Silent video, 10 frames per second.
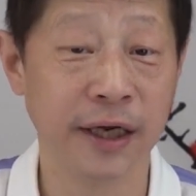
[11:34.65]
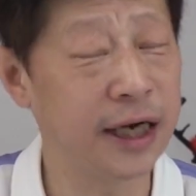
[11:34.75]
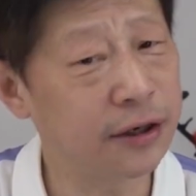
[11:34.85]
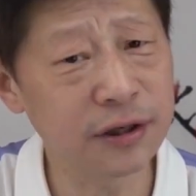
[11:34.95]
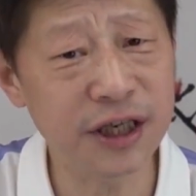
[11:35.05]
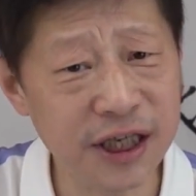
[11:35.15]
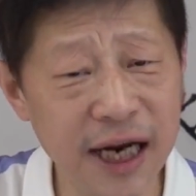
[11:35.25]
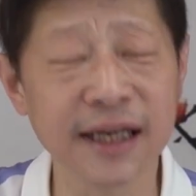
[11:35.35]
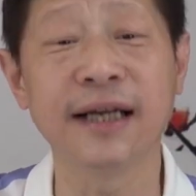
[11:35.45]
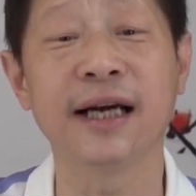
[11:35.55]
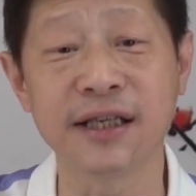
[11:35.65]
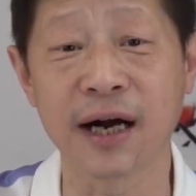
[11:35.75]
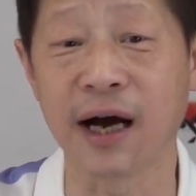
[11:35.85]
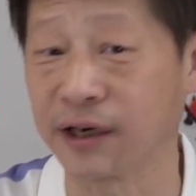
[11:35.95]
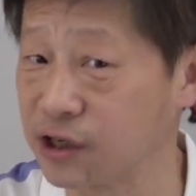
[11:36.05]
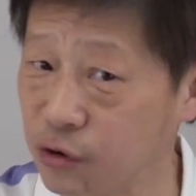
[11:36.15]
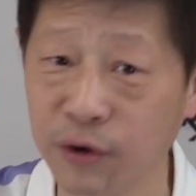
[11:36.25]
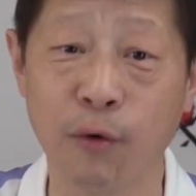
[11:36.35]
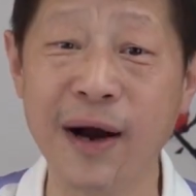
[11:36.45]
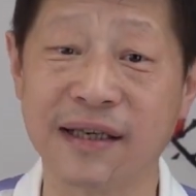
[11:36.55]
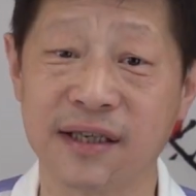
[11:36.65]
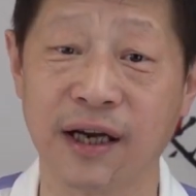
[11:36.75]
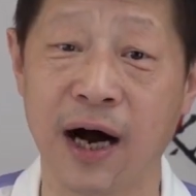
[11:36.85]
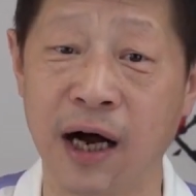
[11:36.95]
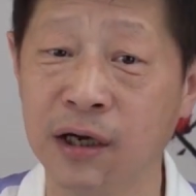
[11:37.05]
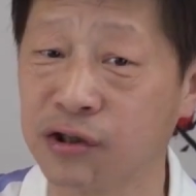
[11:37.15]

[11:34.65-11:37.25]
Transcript: 也就是现在在香港的所有外资银行，